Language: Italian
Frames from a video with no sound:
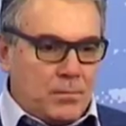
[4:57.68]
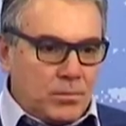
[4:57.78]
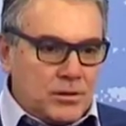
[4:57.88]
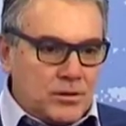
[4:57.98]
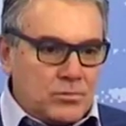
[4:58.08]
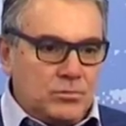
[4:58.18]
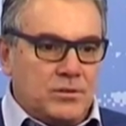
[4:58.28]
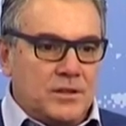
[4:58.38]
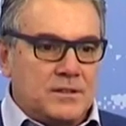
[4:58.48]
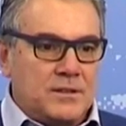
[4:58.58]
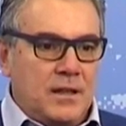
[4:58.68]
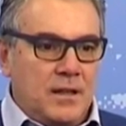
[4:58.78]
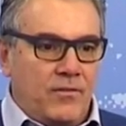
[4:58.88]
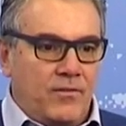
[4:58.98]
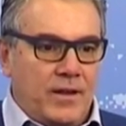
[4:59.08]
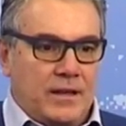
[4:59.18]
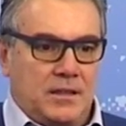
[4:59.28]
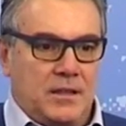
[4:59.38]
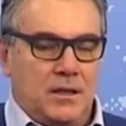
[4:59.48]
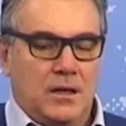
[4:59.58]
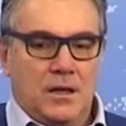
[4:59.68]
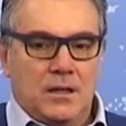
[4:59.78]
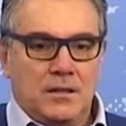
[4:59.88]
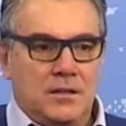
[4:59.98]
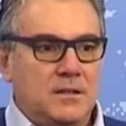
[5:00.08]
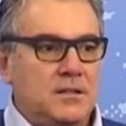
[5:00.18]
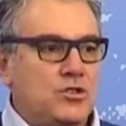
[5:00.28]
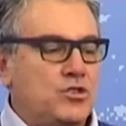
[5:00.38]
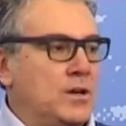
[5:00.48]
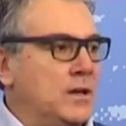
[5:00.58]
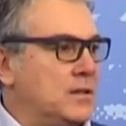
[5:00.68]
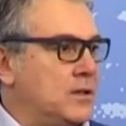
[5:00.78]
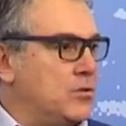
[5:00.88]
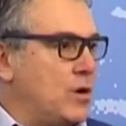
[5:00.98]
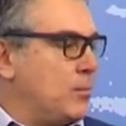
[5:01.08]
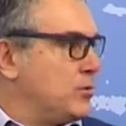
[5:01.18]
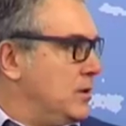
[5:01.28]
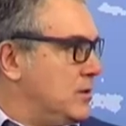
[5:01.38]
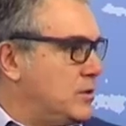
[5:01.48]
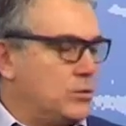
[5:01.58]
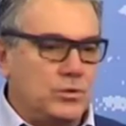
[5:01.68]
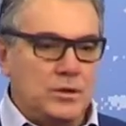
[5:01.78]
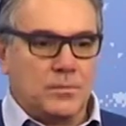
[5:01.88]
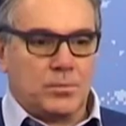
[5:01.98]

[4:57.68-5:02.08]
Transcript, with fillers: poi discutere se gli effetti di, di scelte diciamo, dell'esecutivo